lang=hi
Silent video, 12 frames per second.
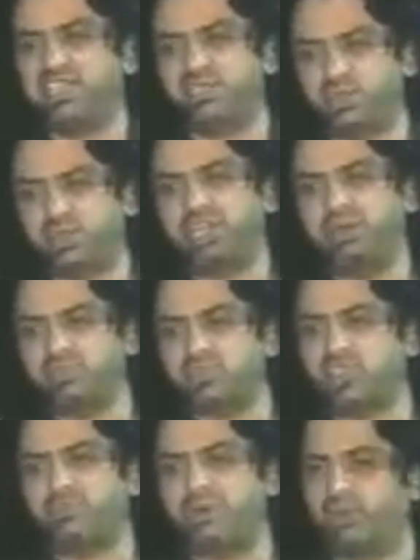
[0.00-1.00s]
ईद को क्या
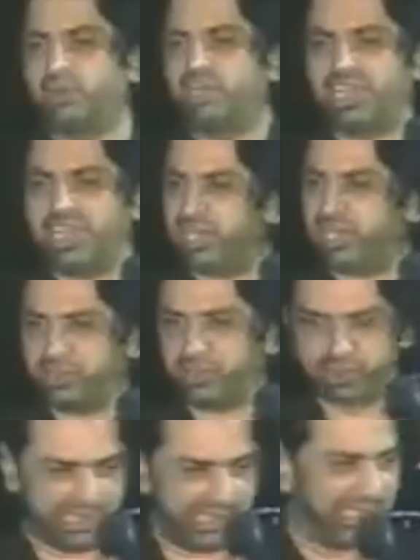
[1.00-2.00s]
मुसलमानों की गेंद के
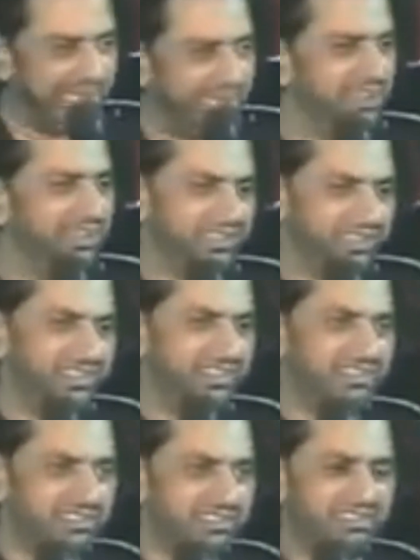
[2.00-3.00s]
दो ईदें
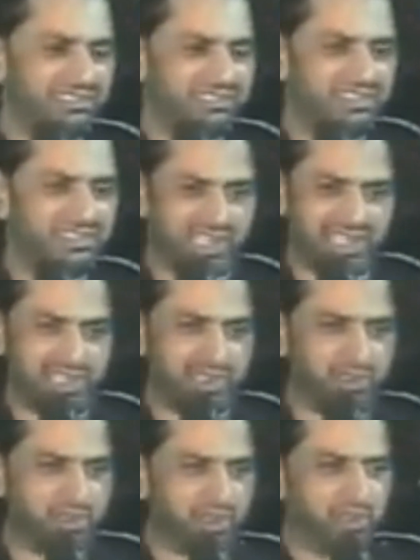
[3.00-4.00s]
हैं
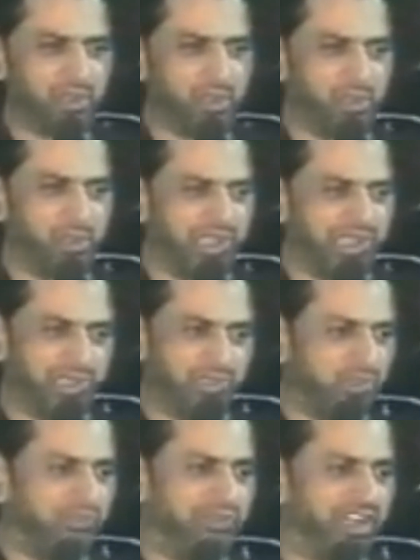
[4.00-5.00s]
सैयदों की दोनों ईदें
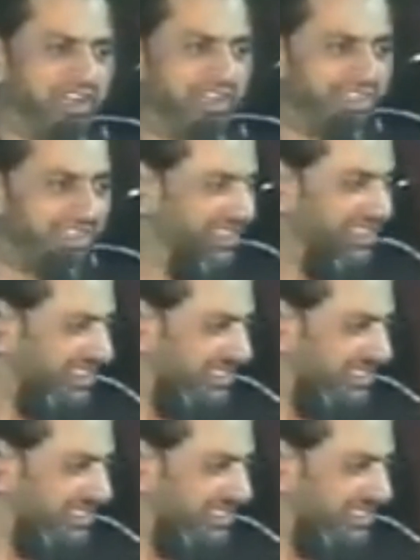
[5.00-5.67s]
कूफा खा गए